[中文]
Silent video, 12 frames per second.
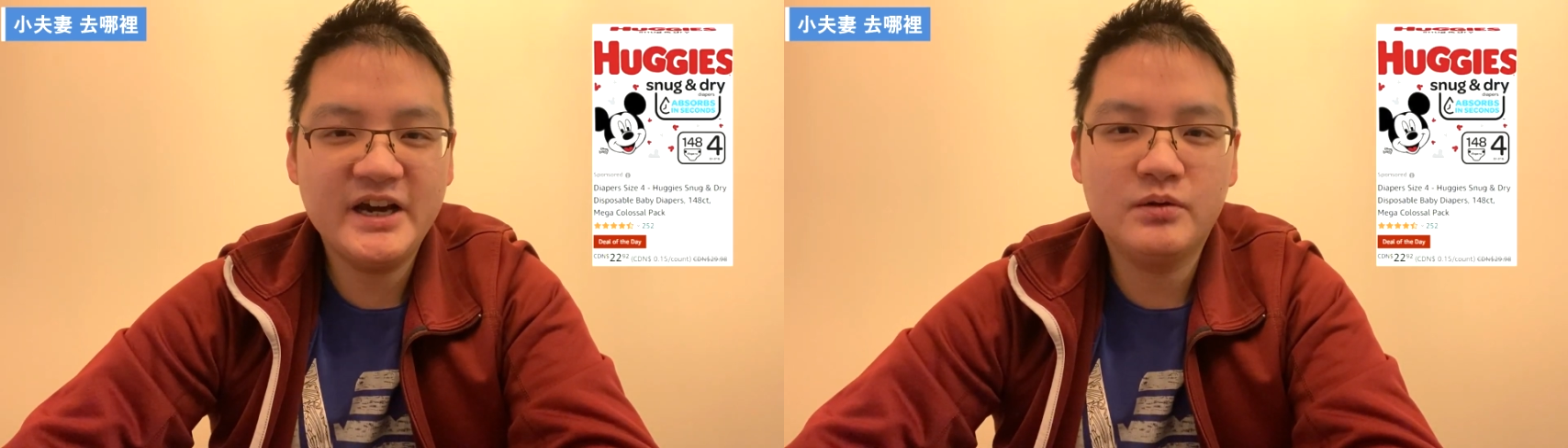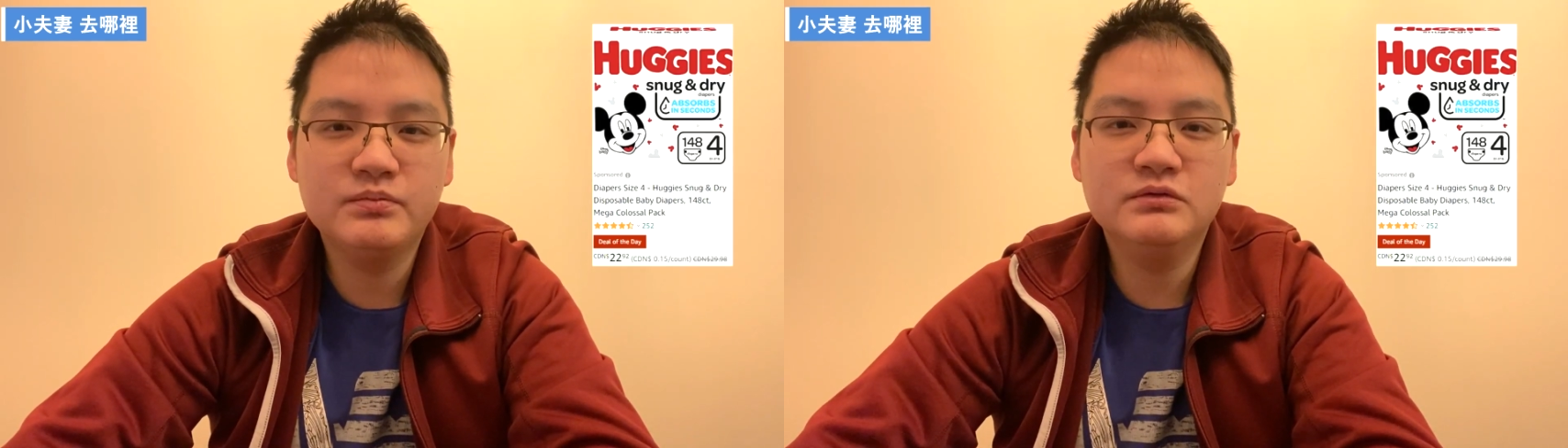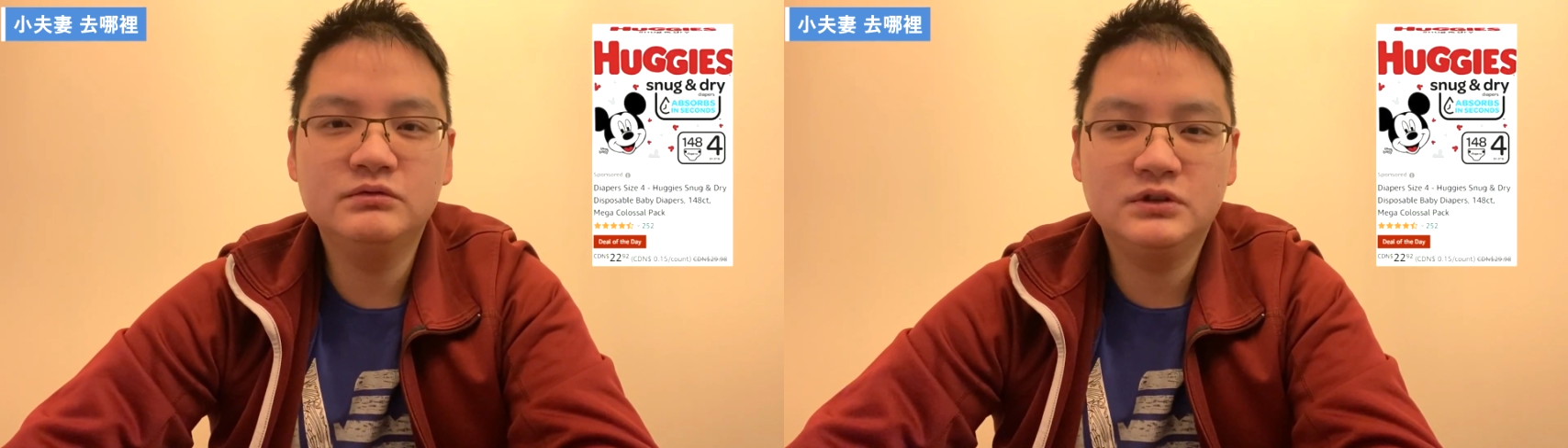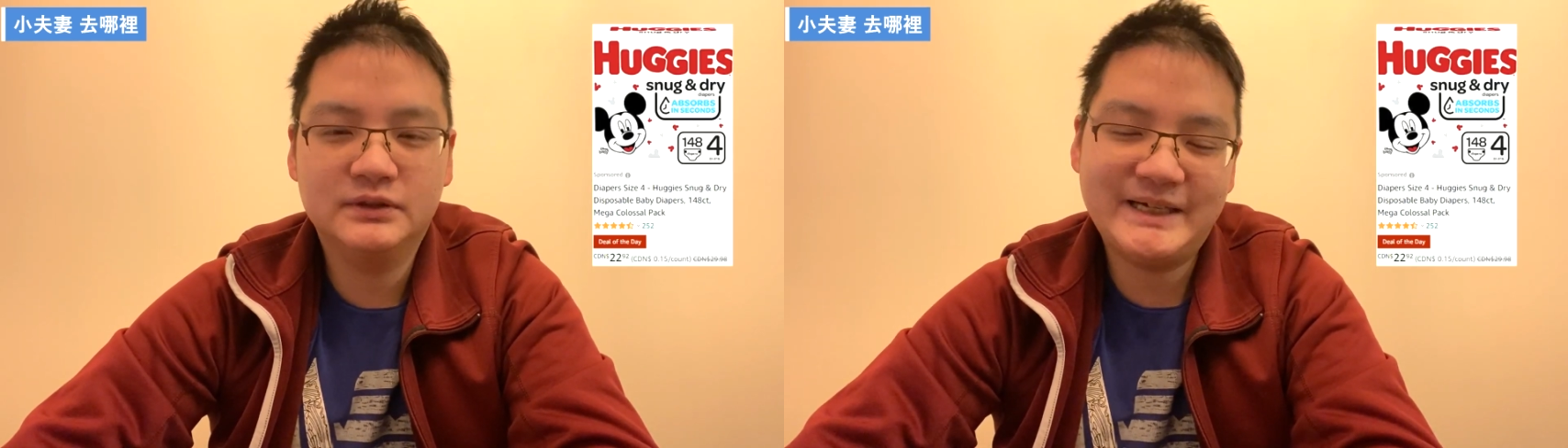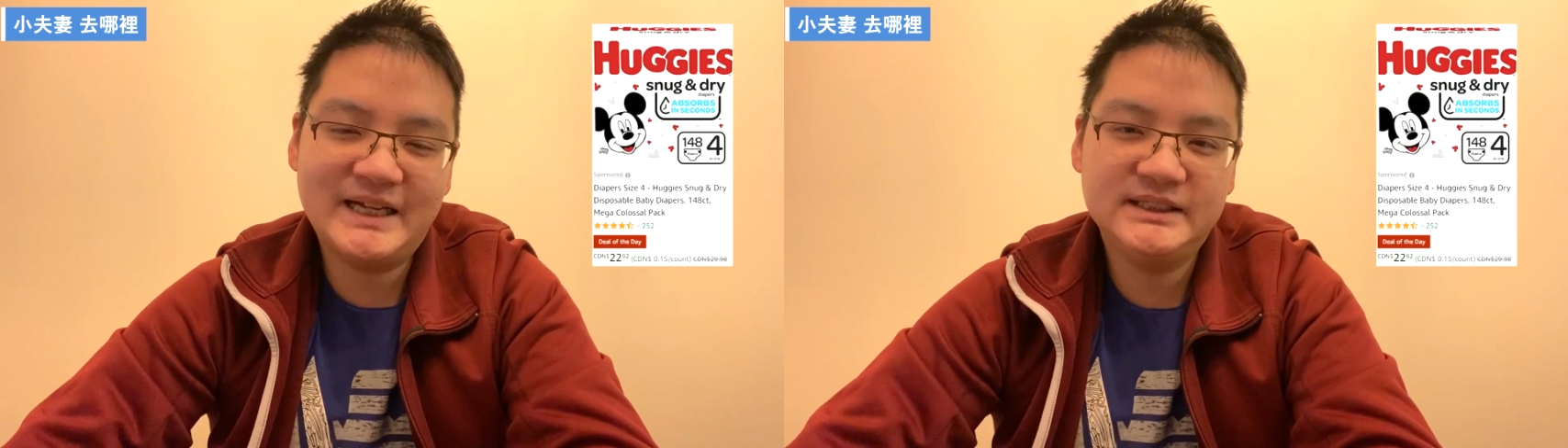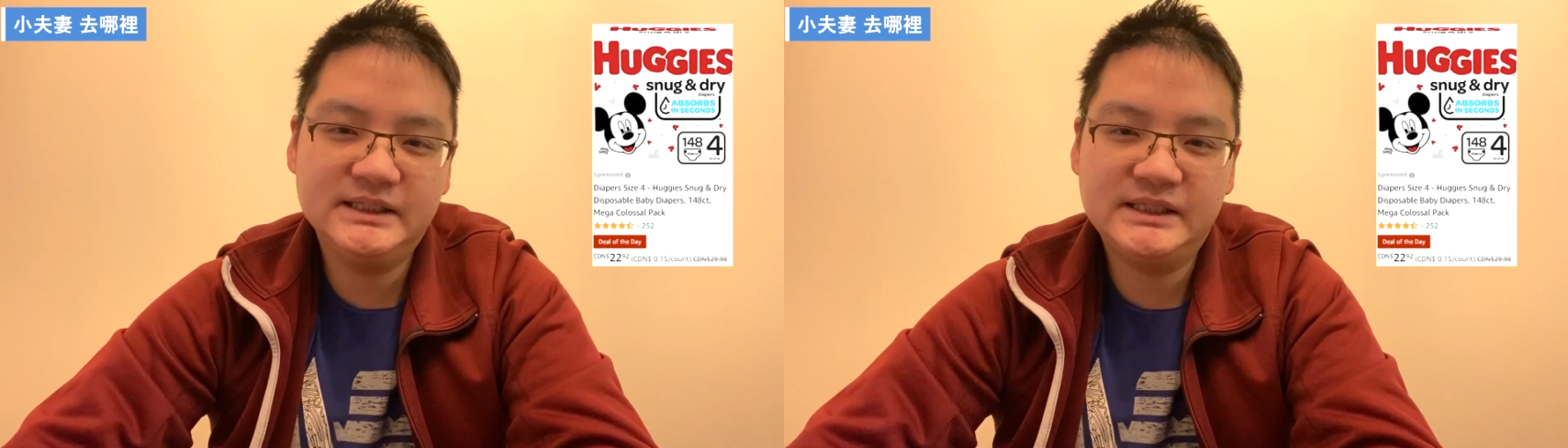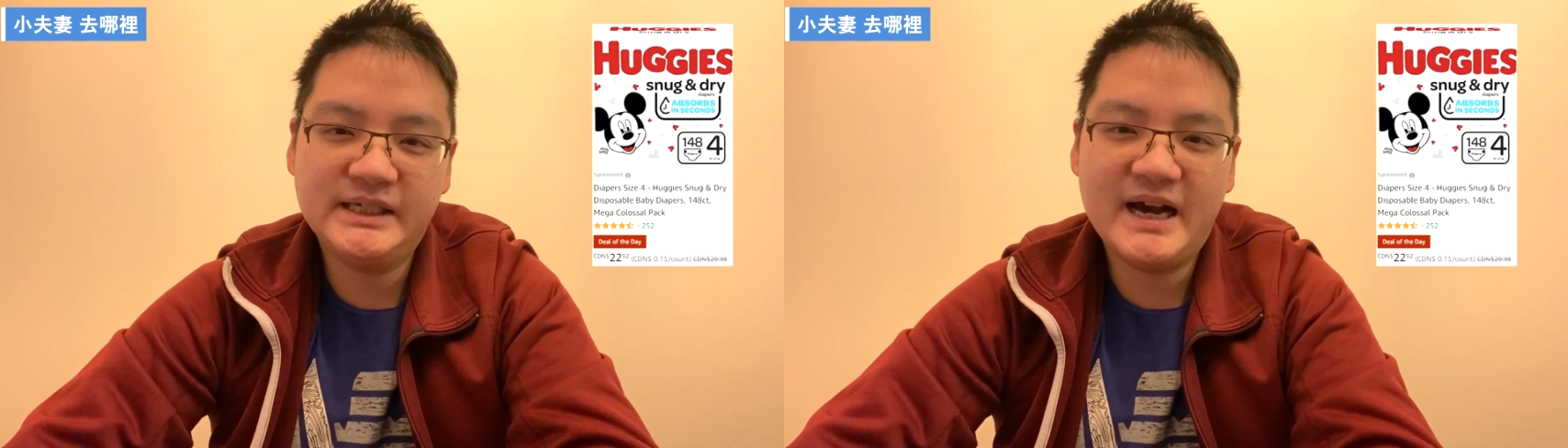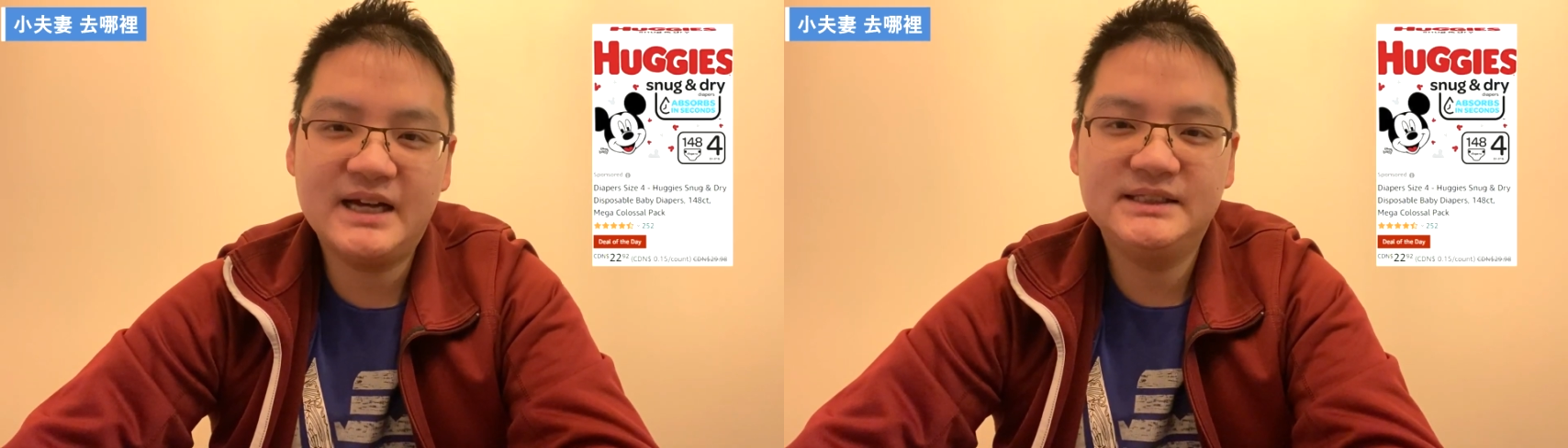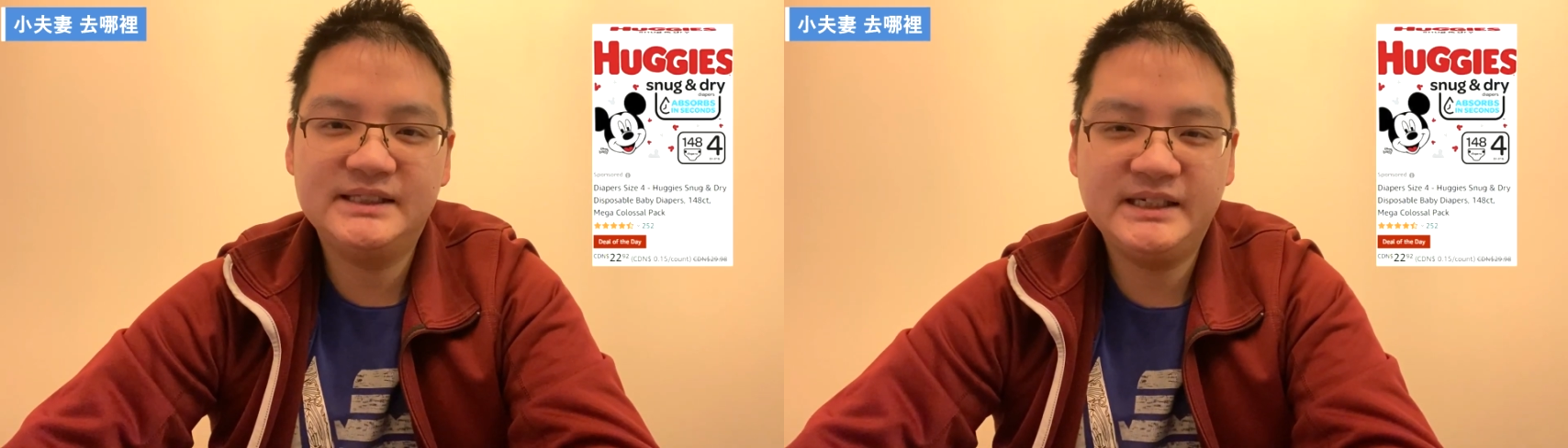尿布有大特价，